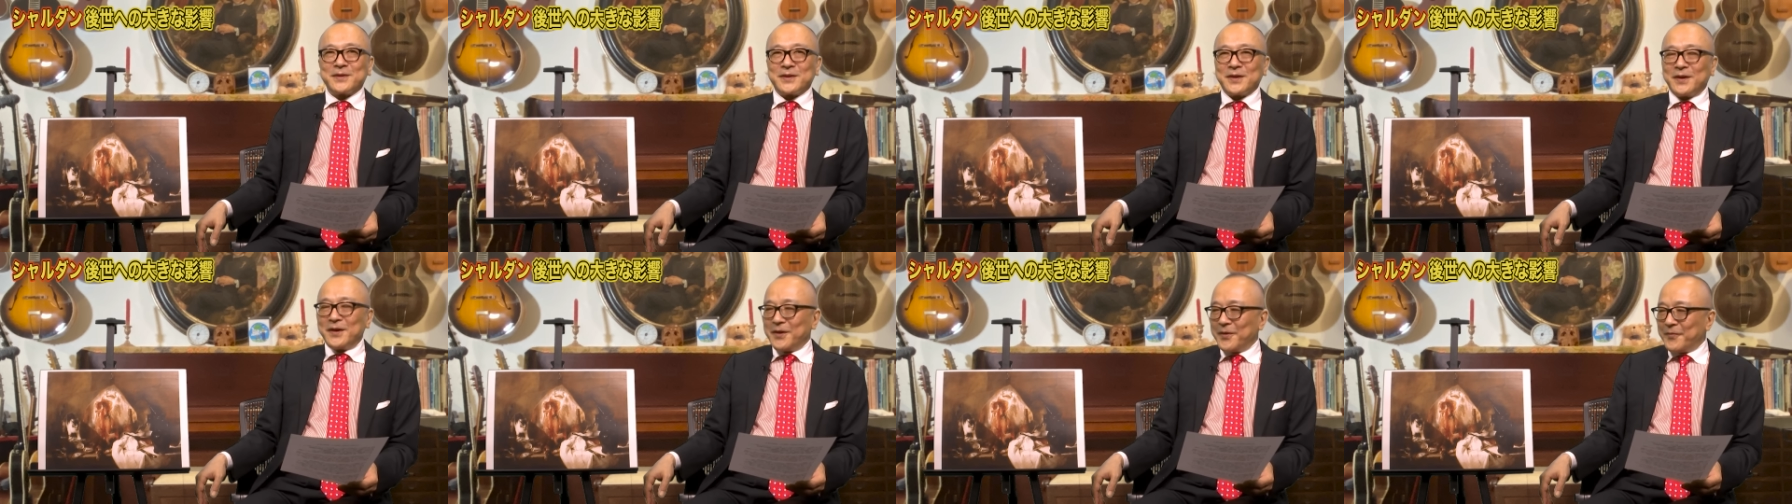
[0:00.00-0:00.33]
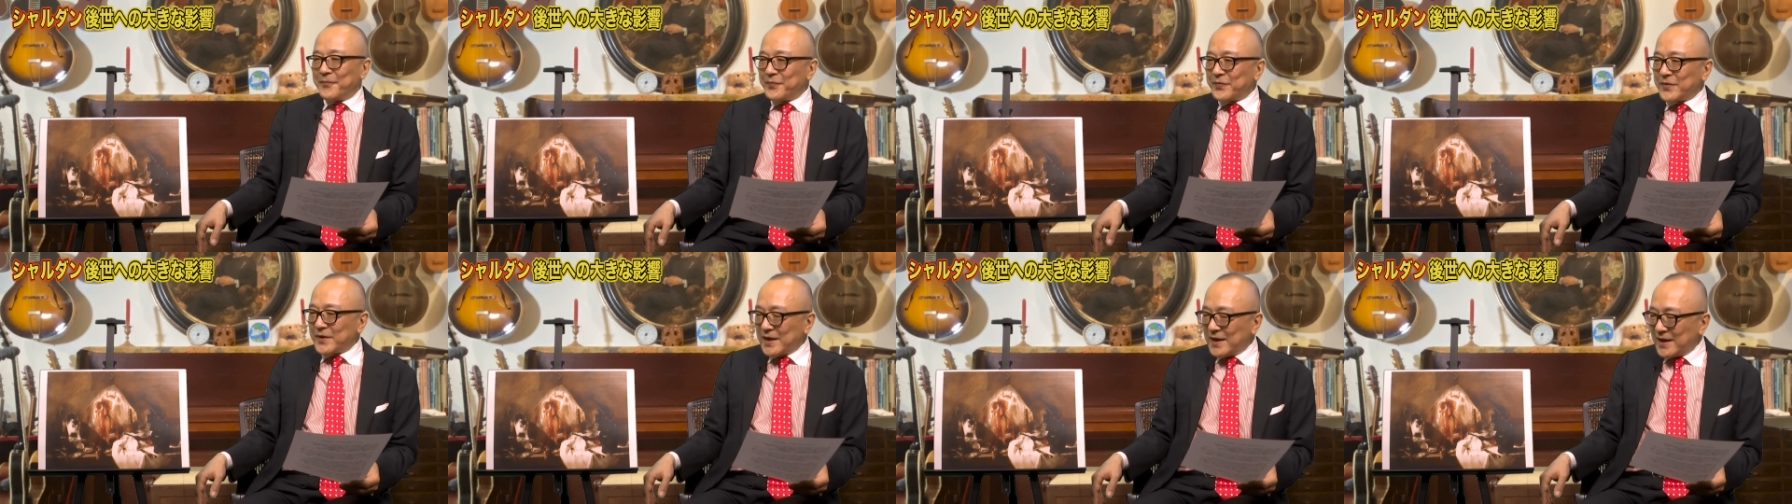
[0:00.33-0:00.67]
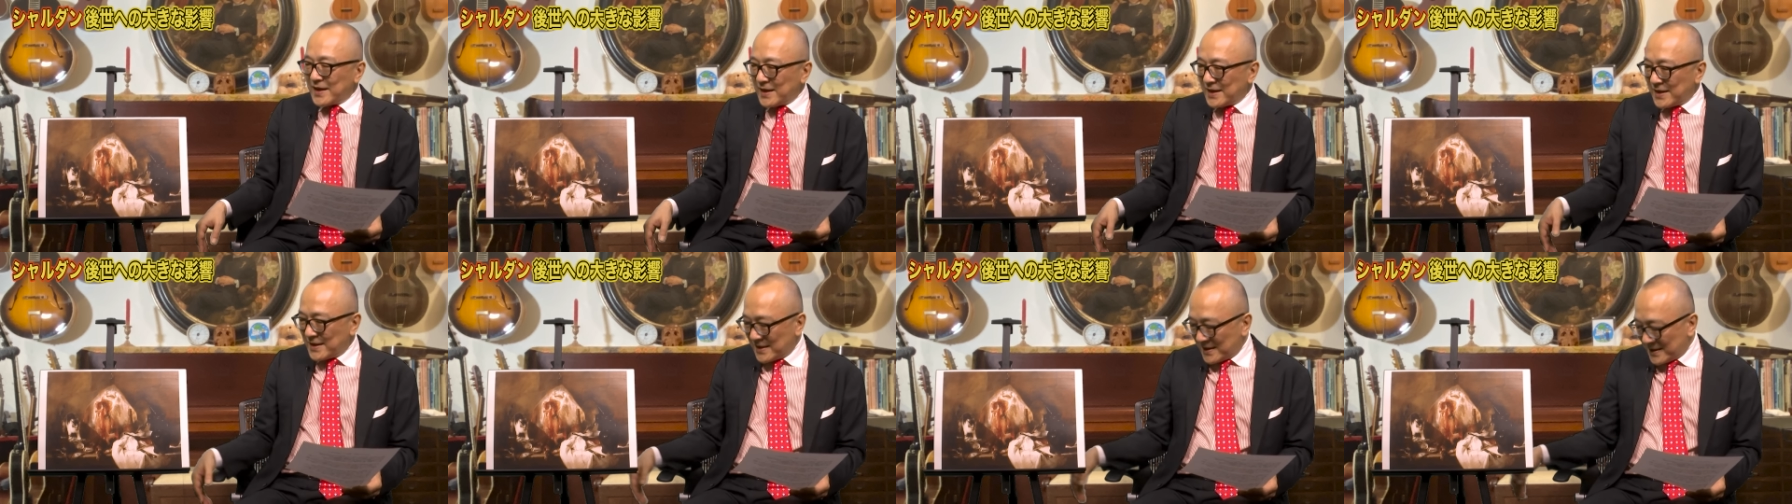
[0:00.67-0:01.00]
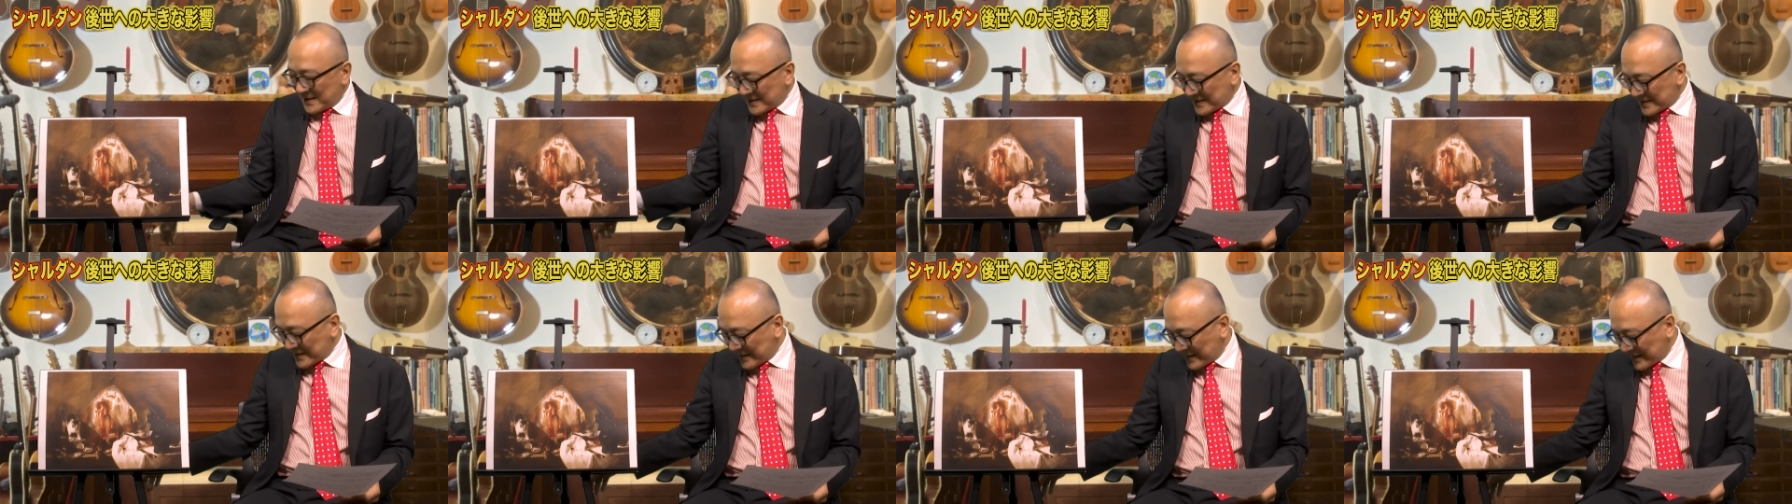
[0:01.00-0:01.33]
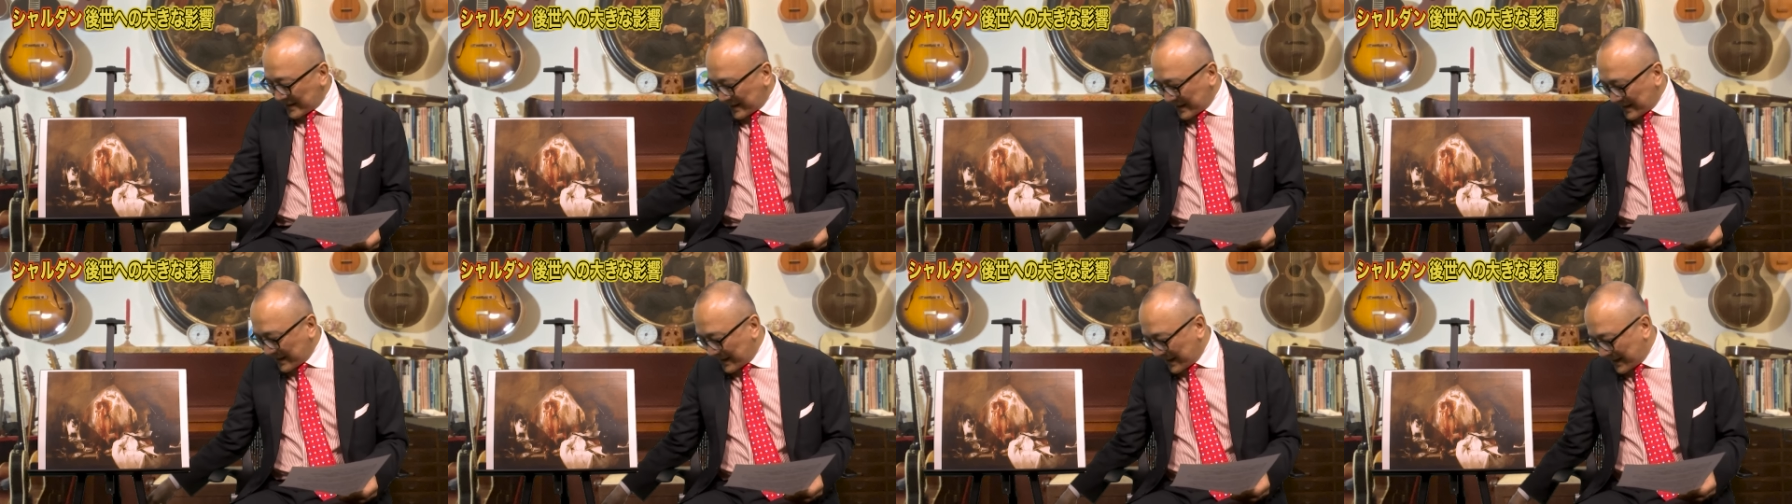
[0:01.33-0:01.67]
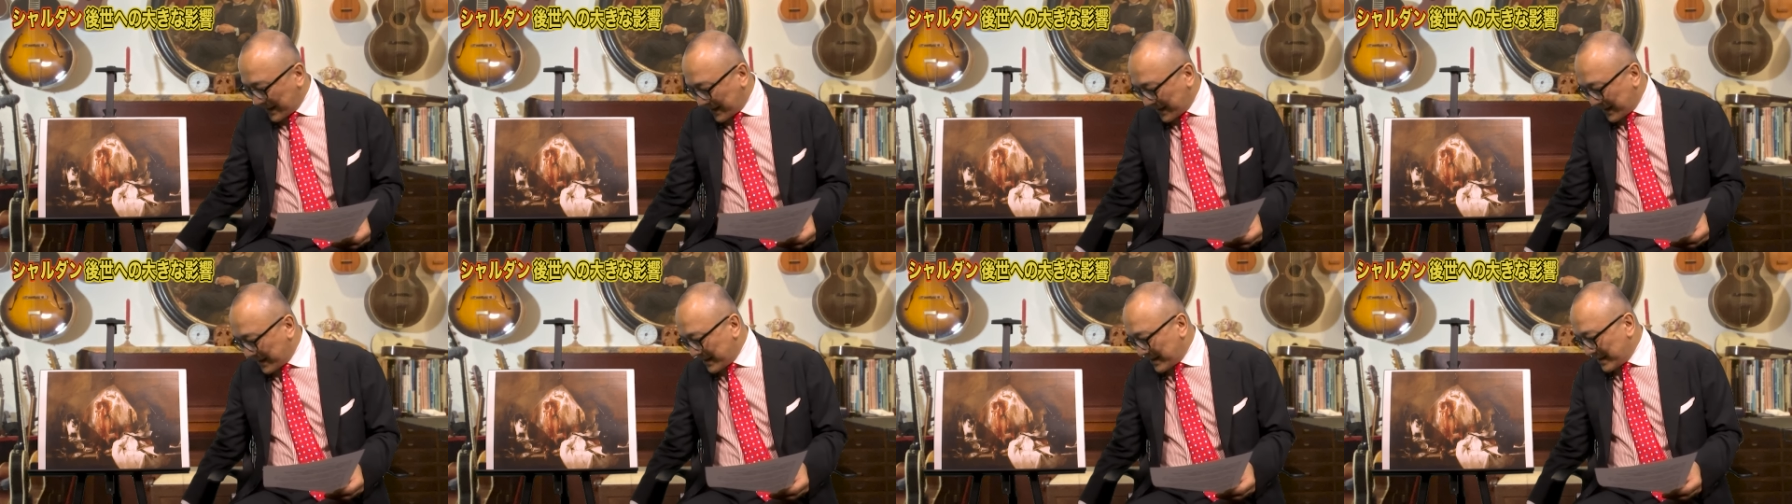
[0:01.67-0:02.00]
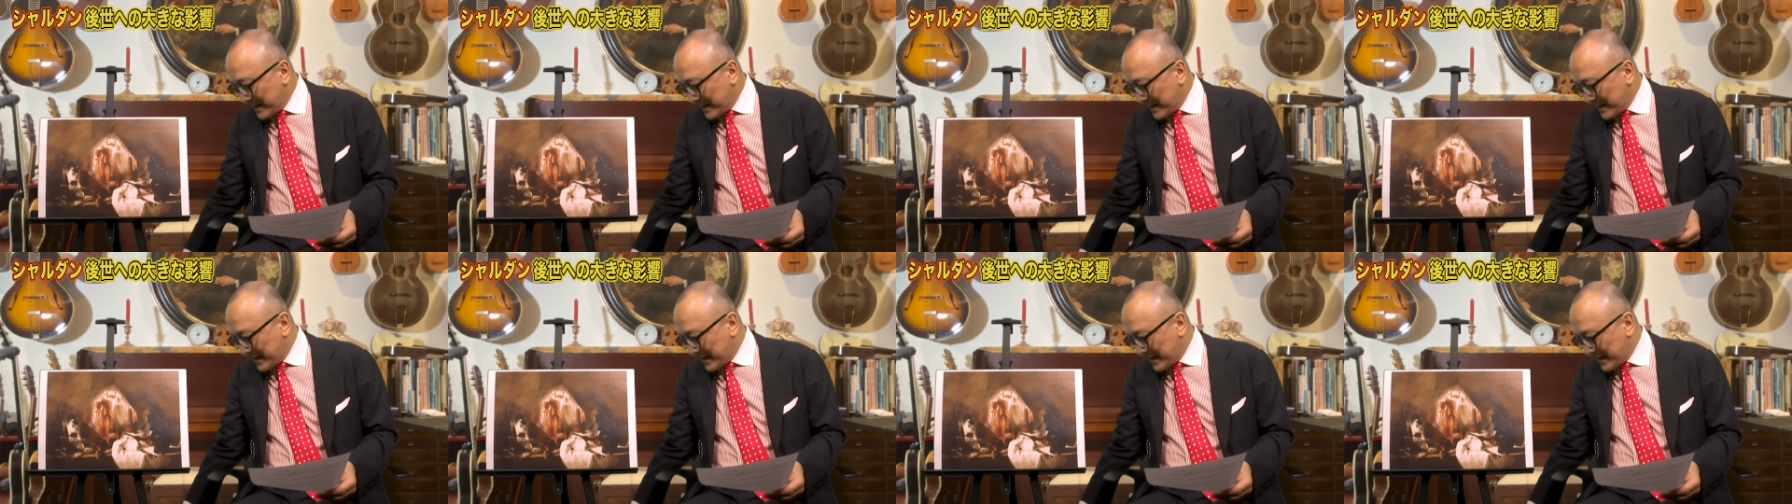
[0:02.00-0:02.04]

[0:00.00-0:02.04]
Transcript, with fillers: とそれから